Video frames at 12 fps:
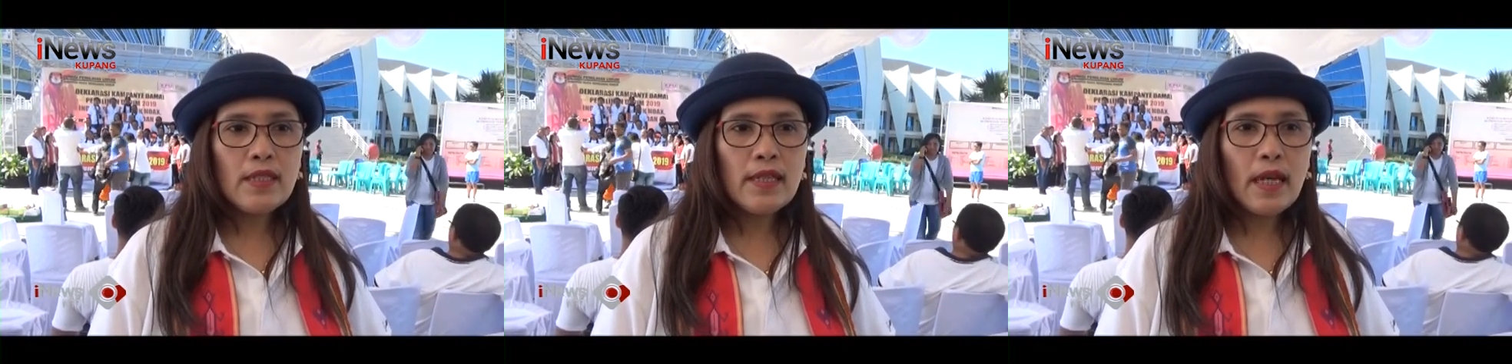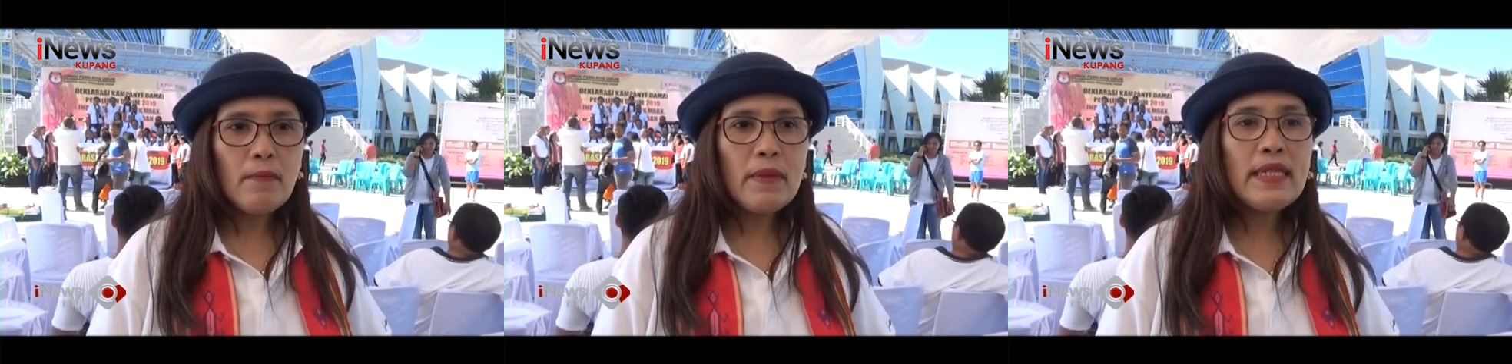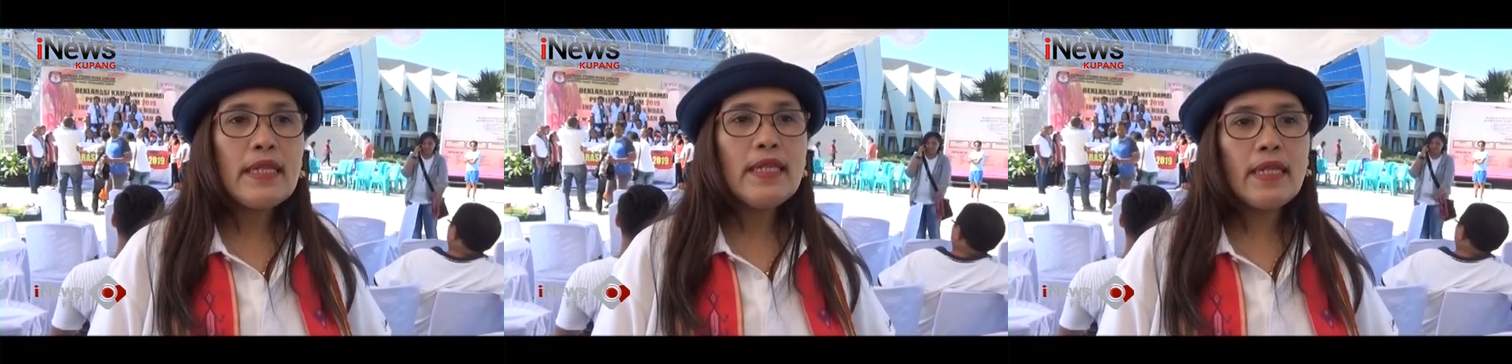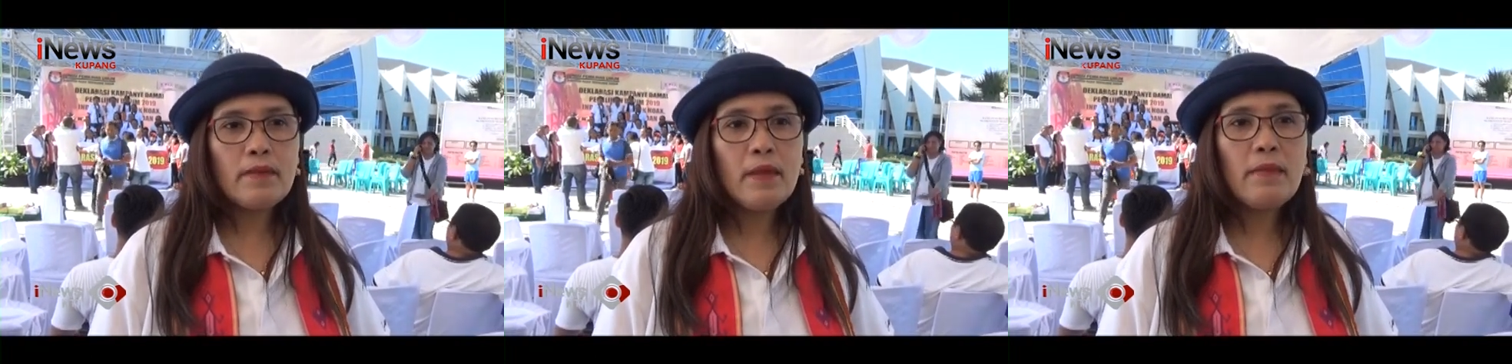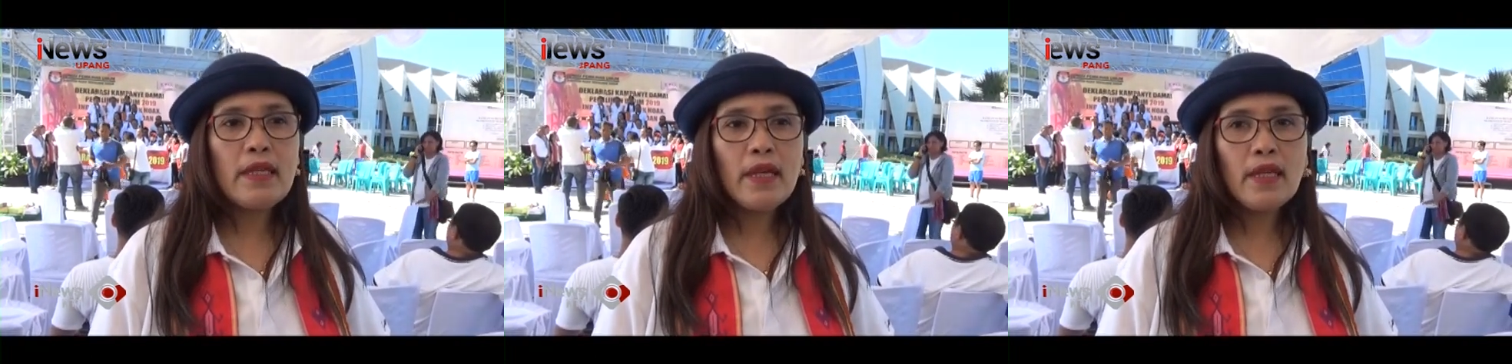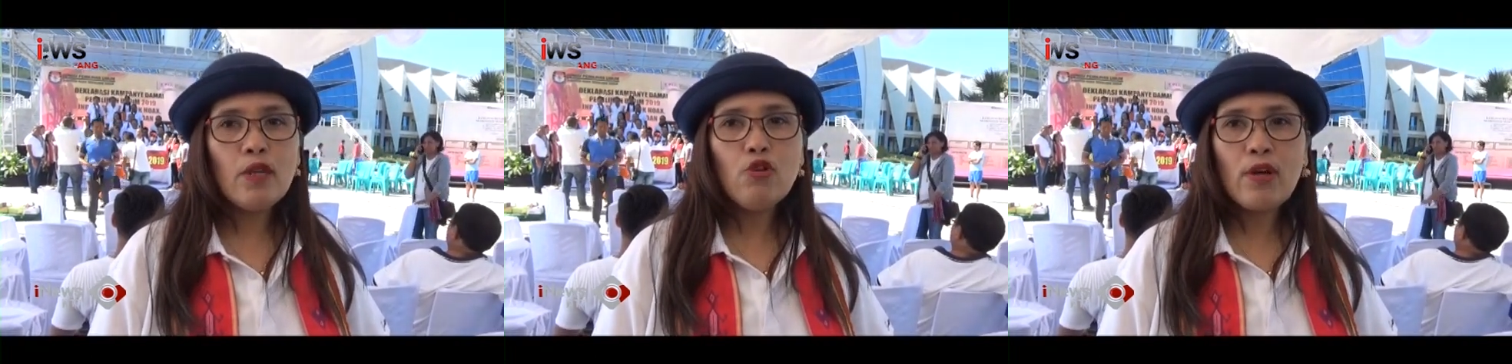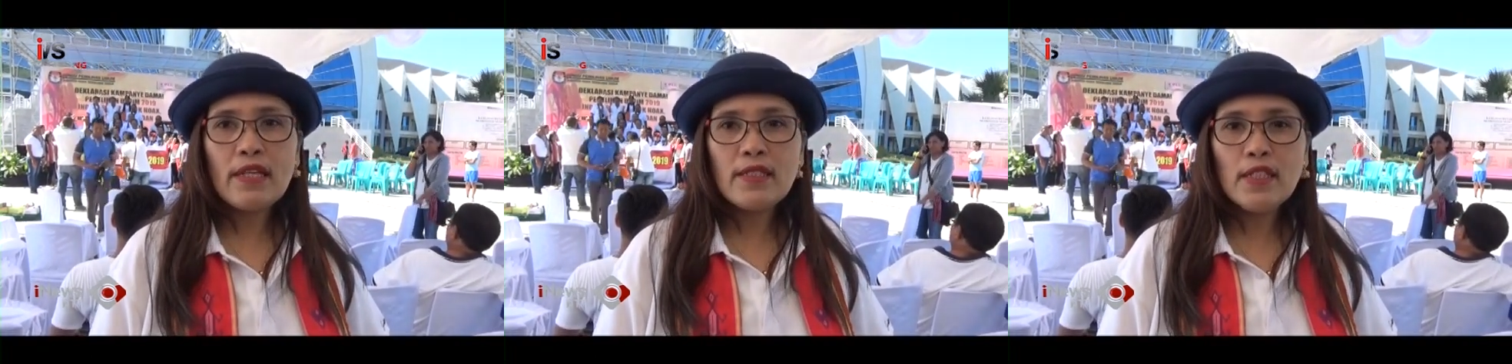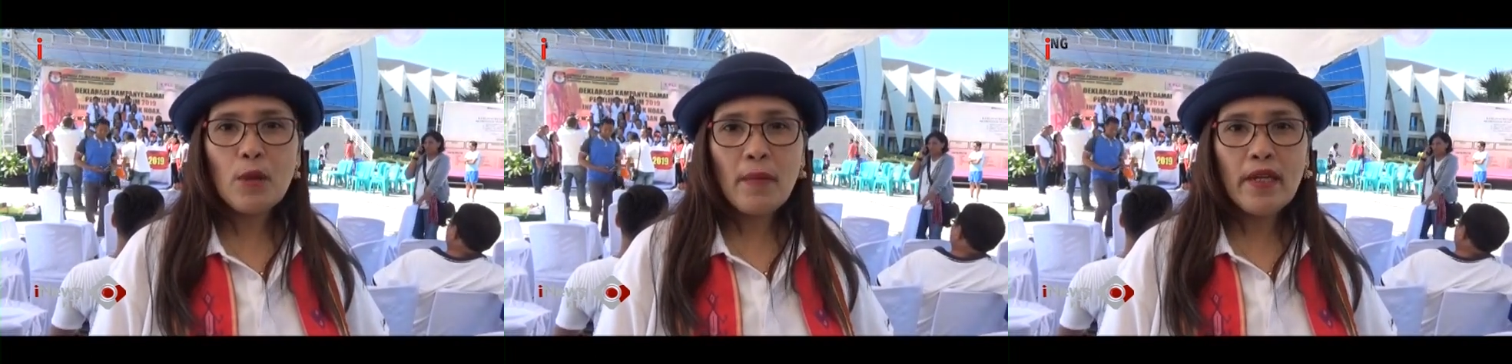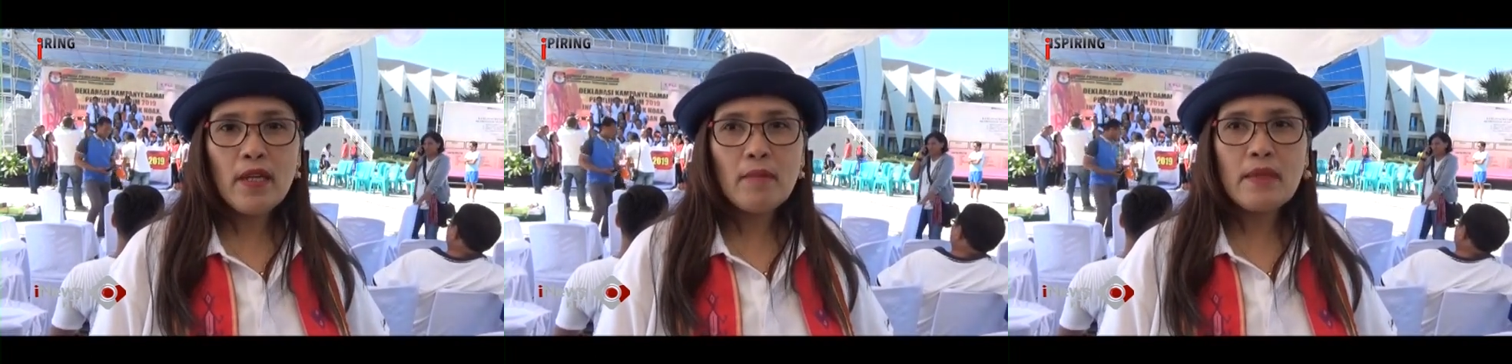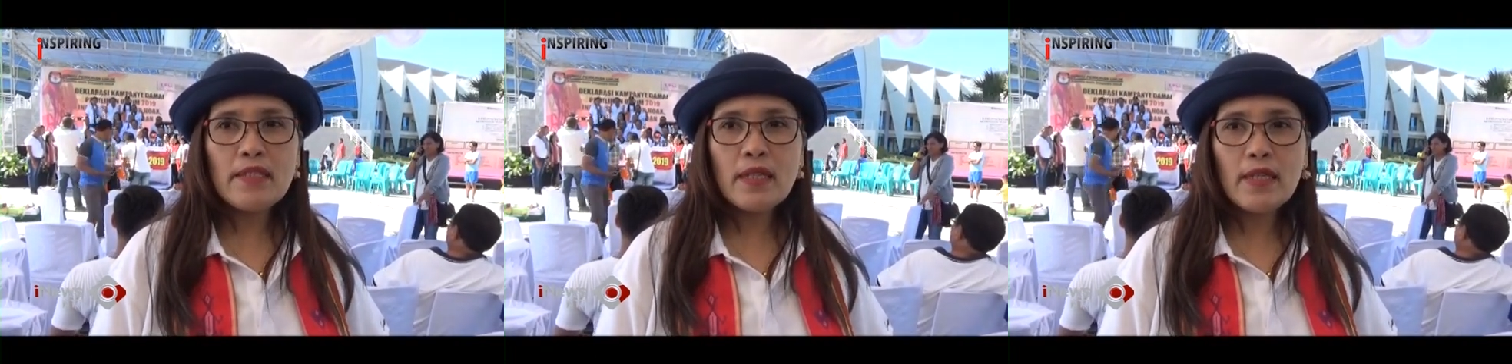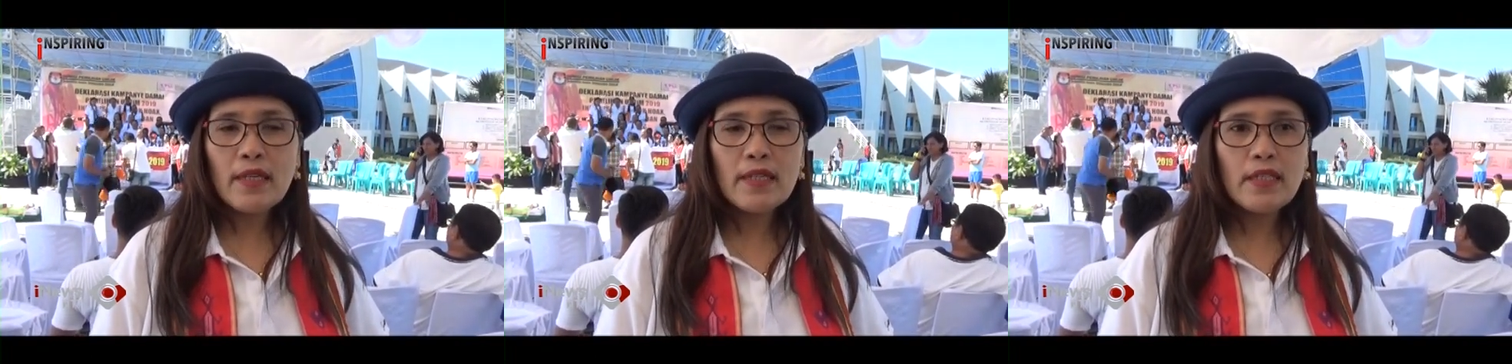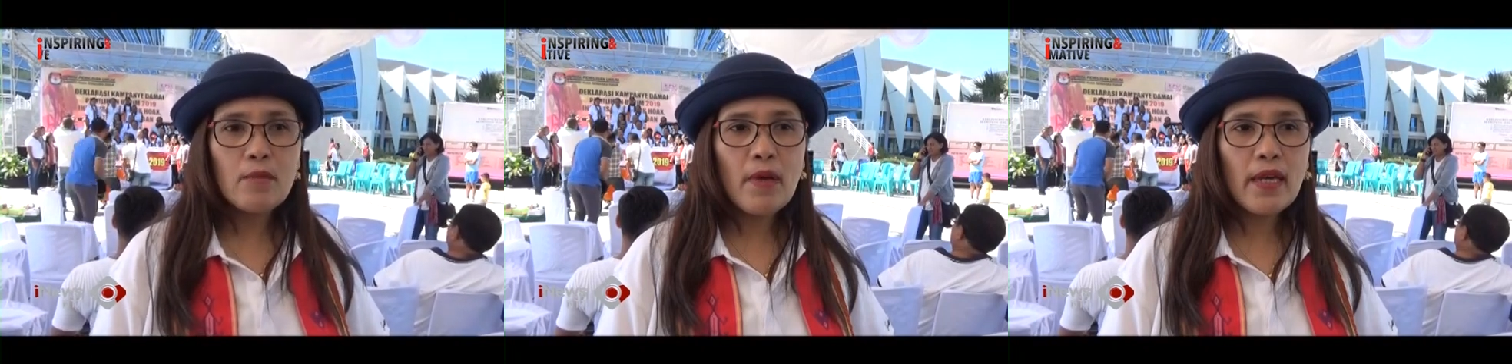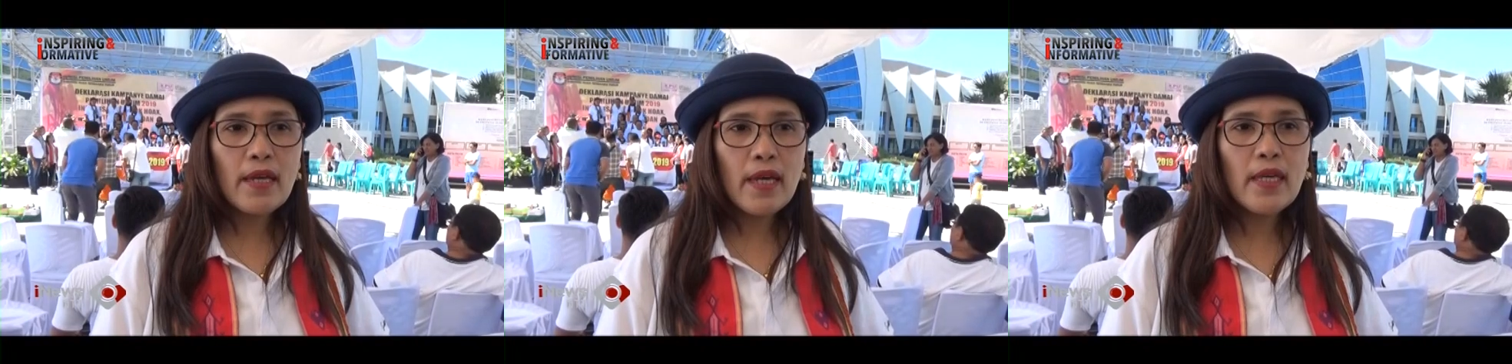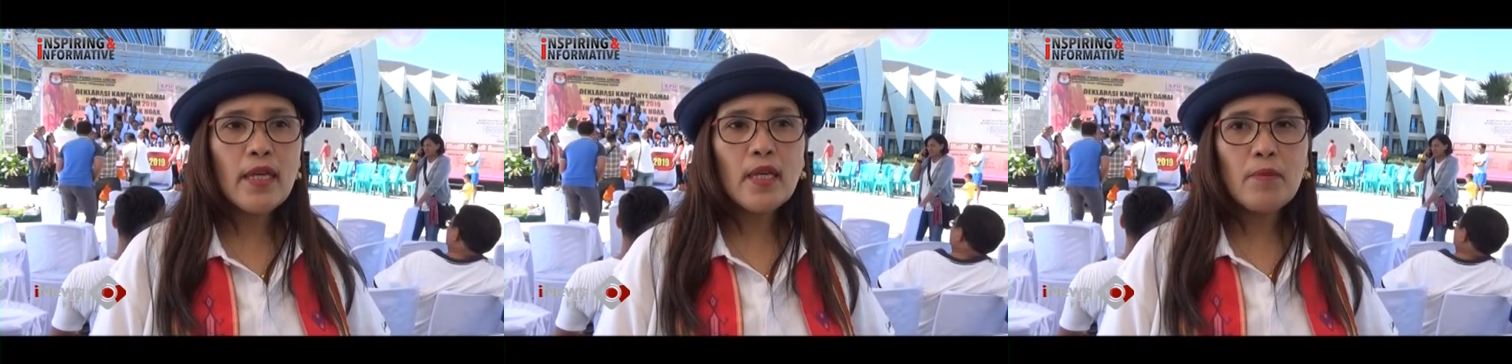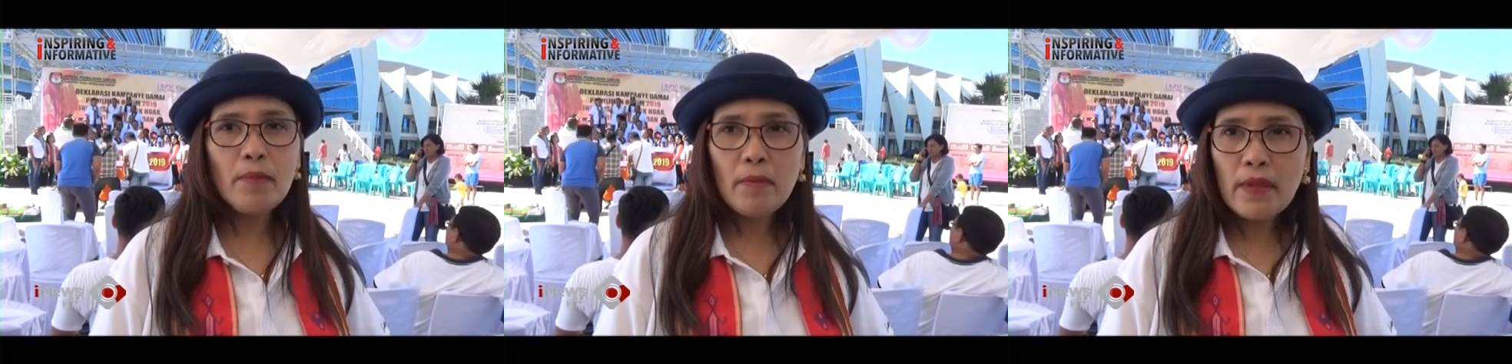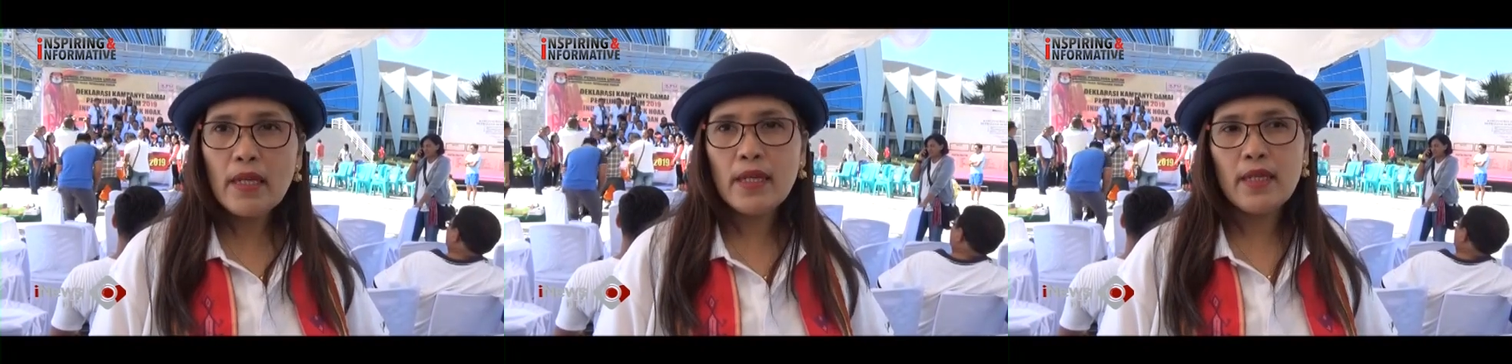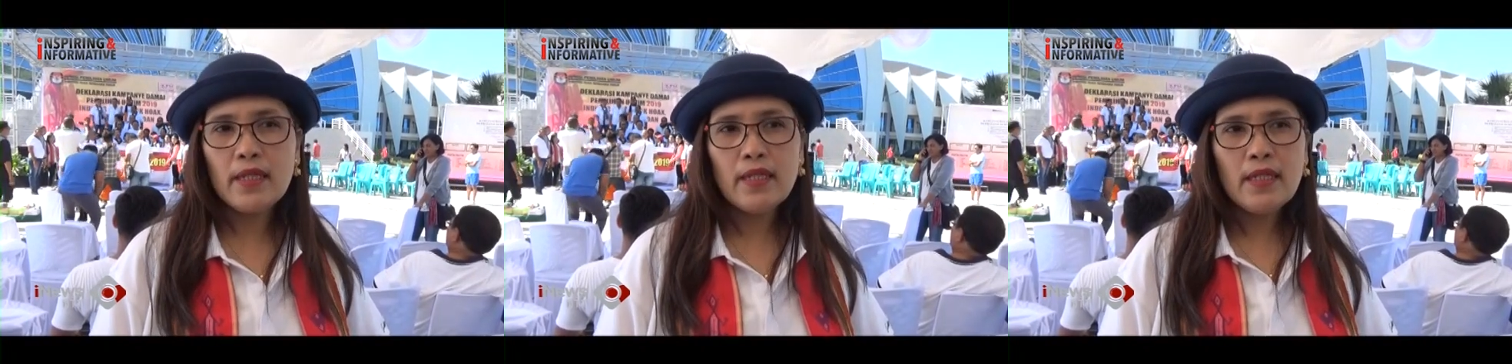dengan mendidik, memberikan edukasi kepada masyarakat sebagai pemilih.